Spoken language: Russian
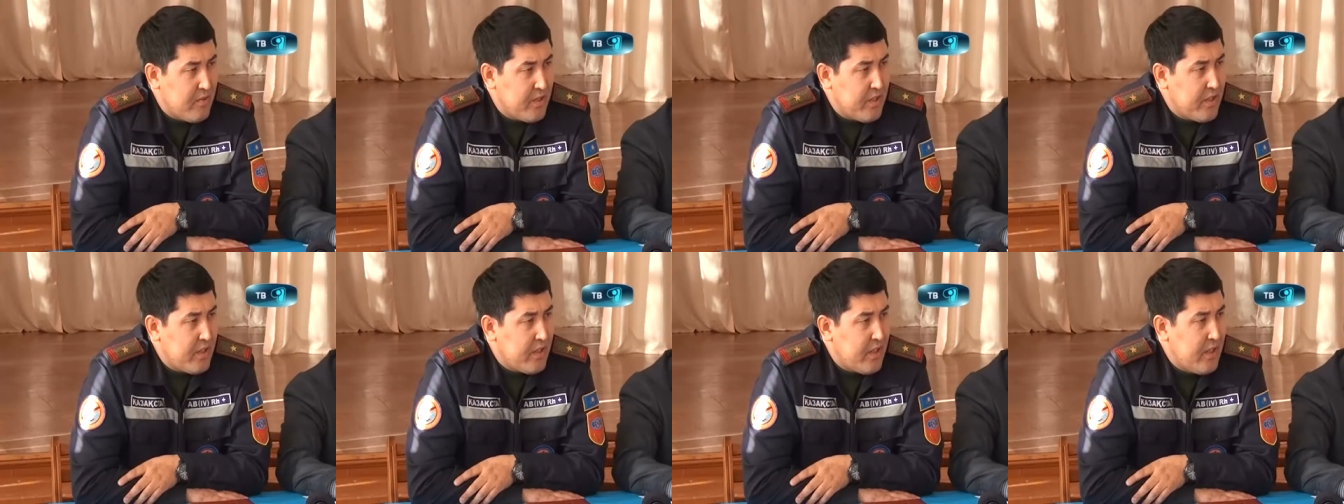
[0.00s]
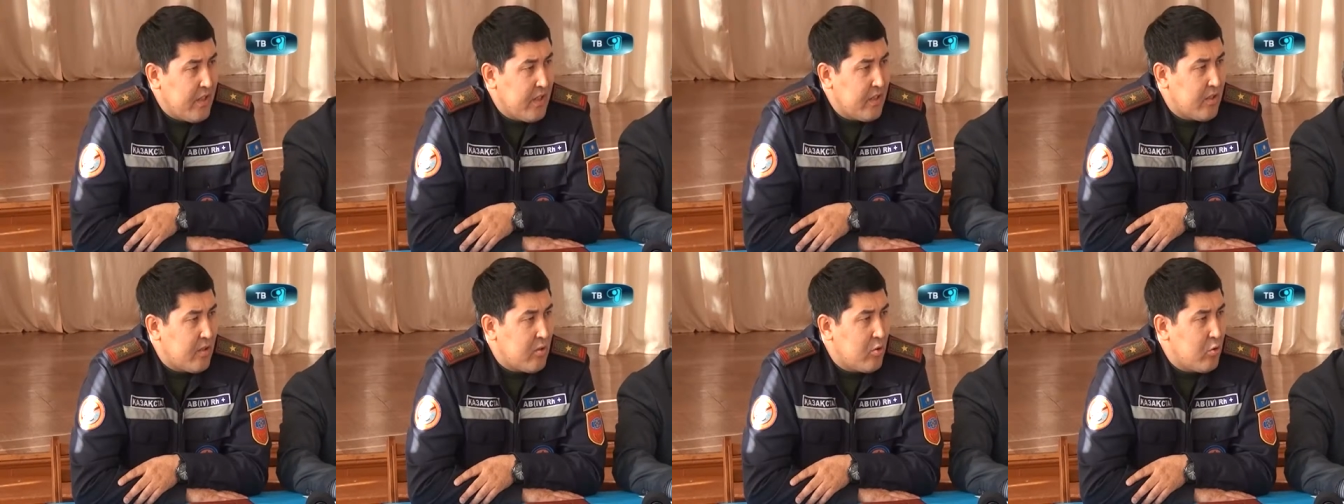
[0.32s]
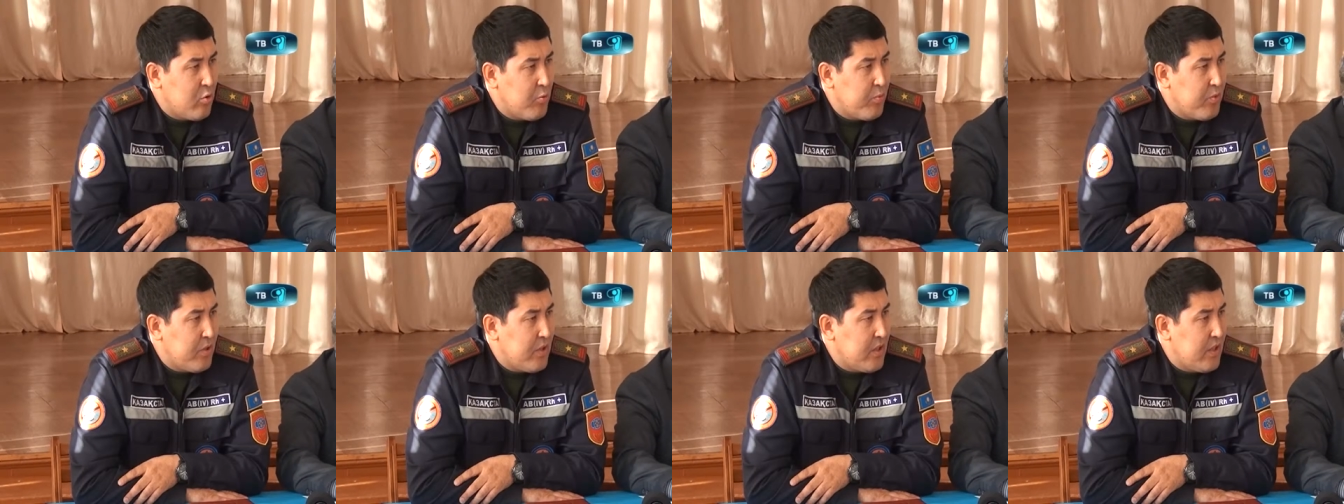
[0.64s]
возникает
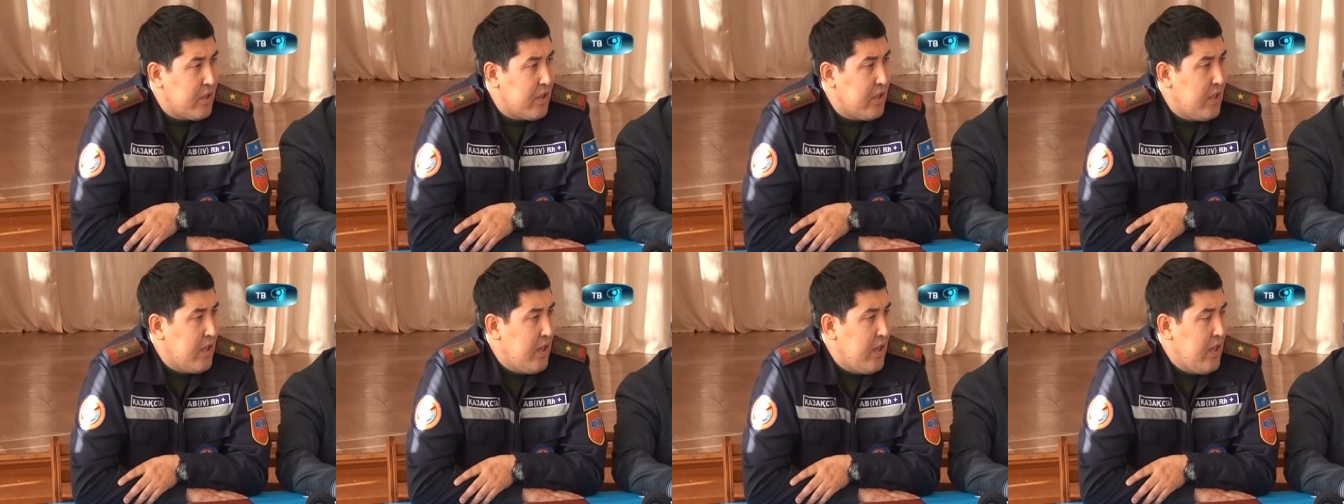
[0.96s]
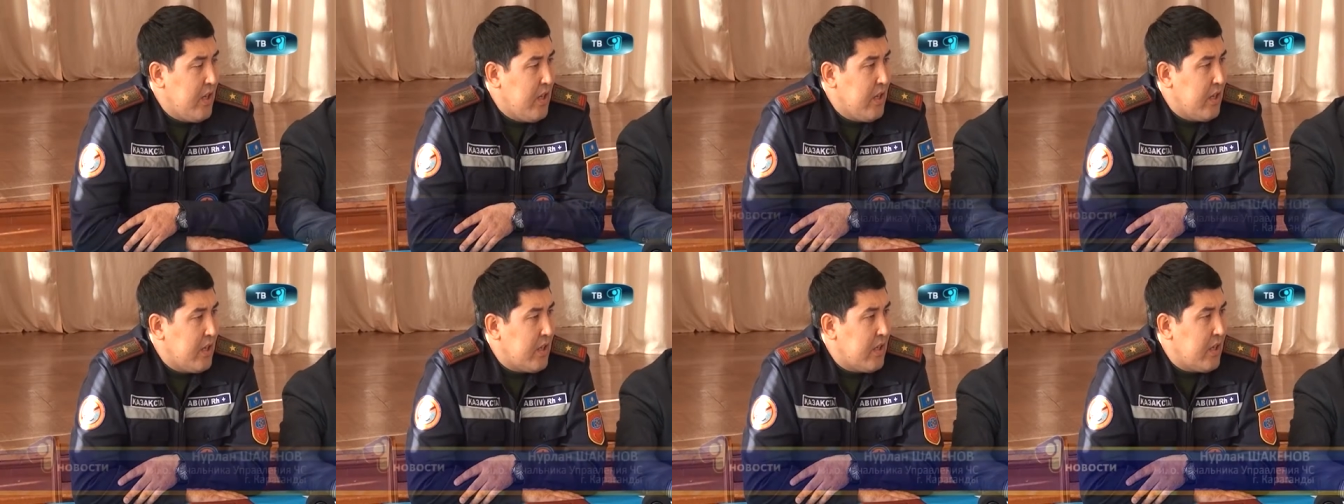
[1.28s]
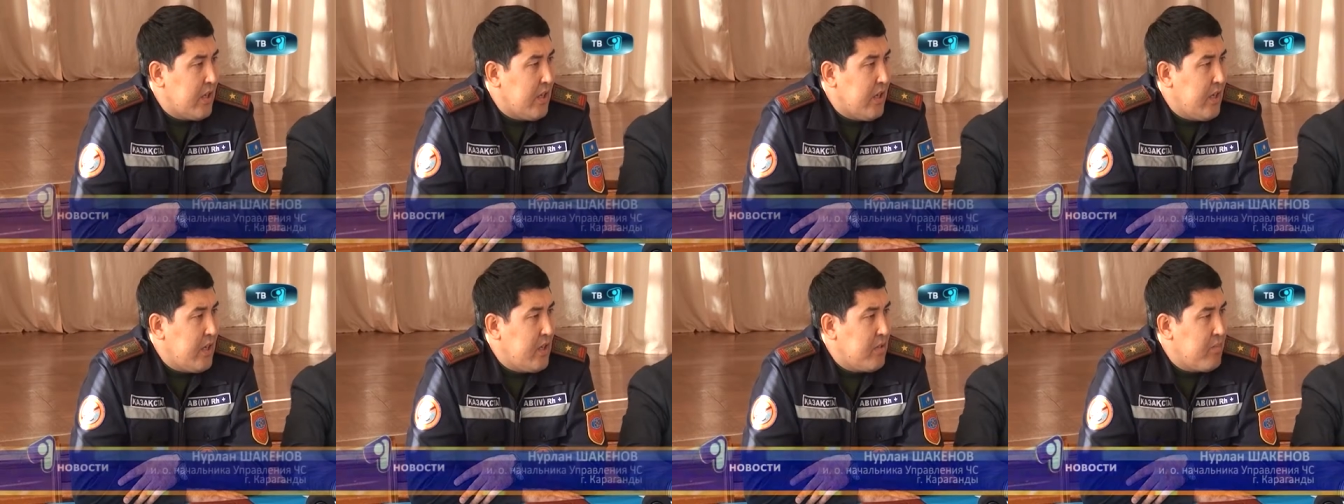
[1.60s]
крупная
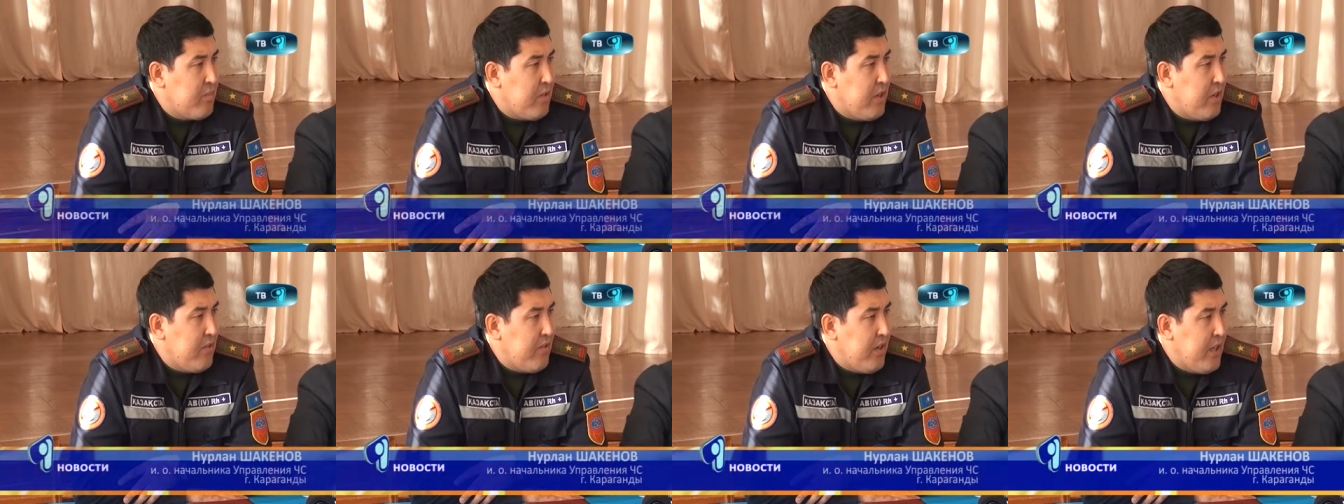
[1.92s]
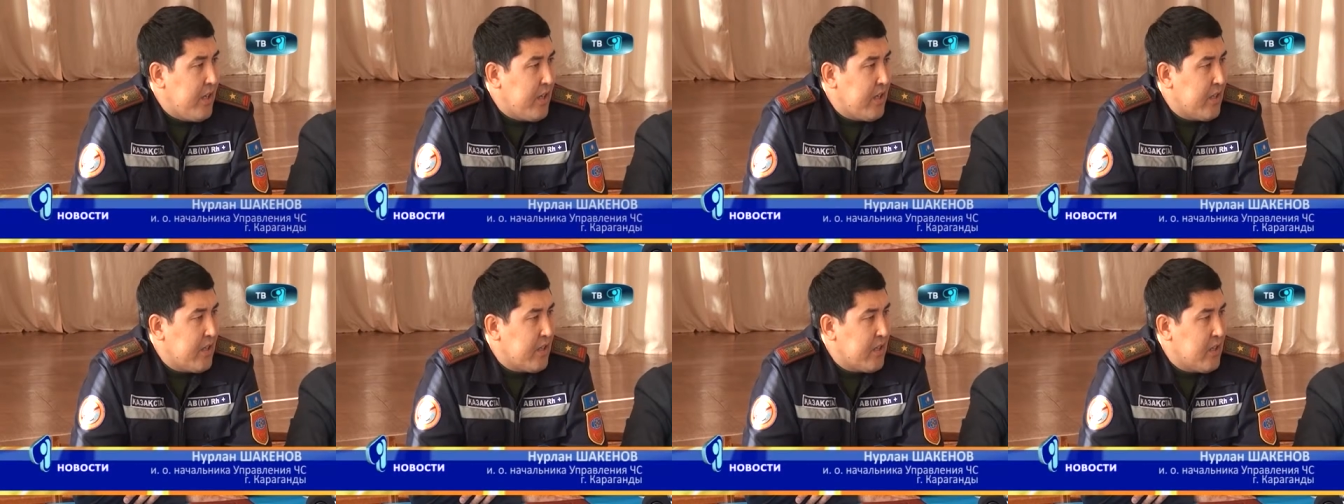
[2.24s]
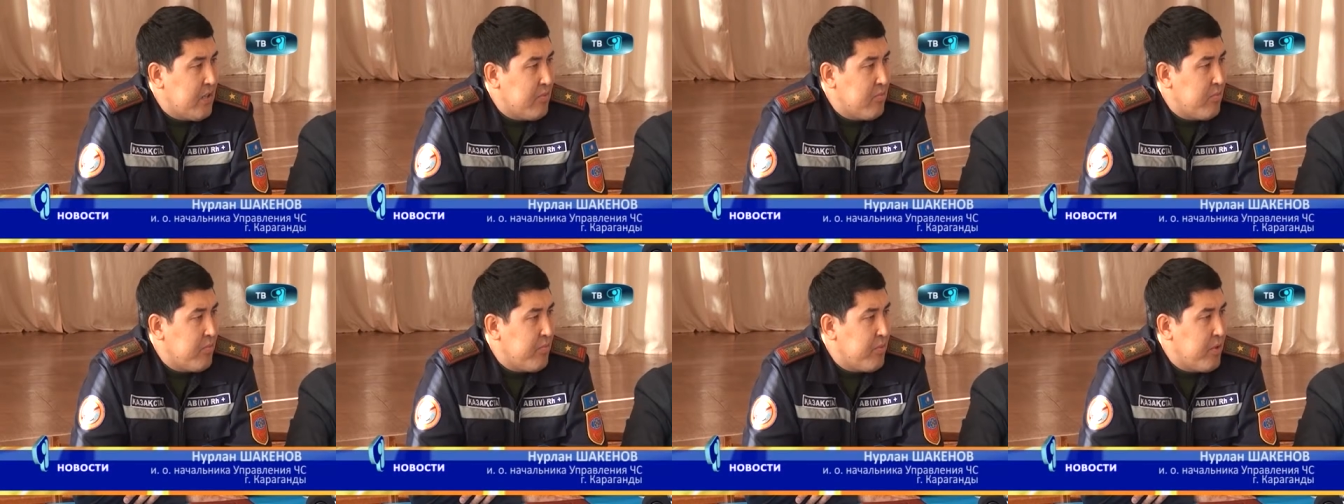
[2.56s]
какая-либо авария,
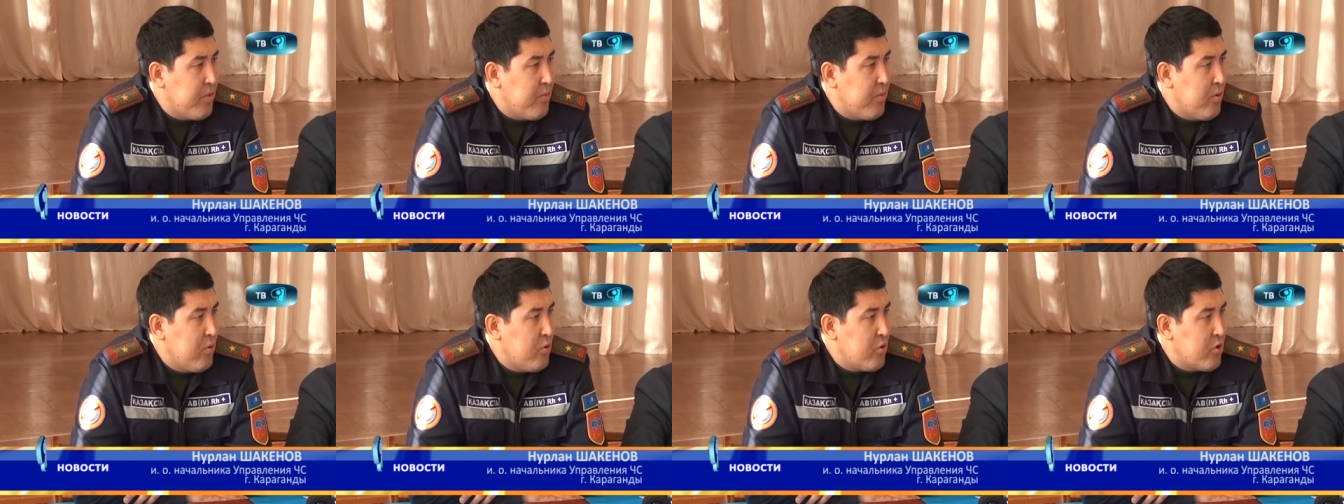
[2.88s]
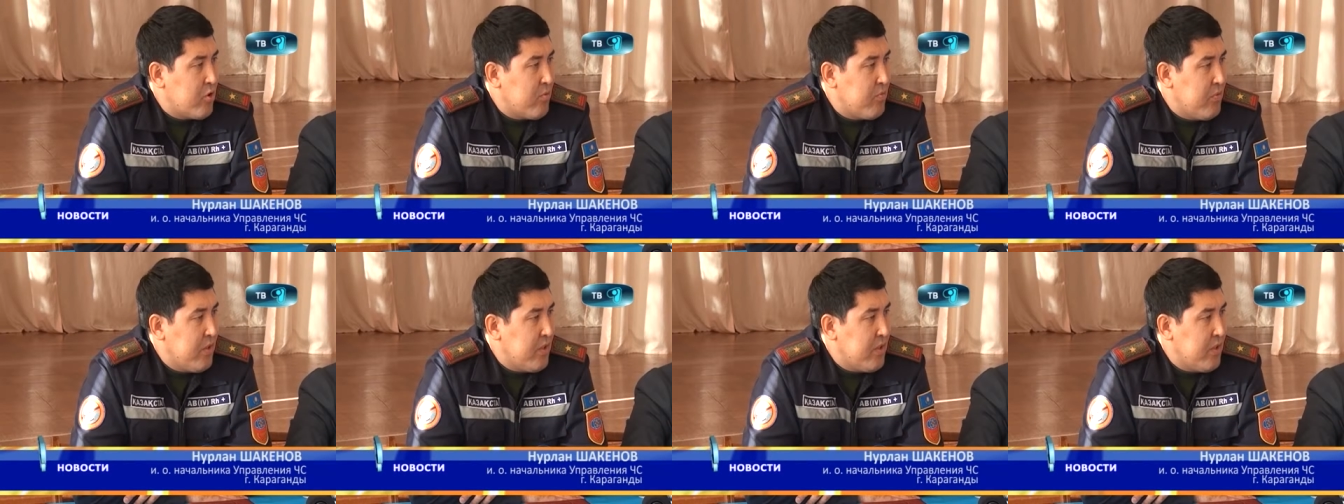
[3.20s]
там, предположим,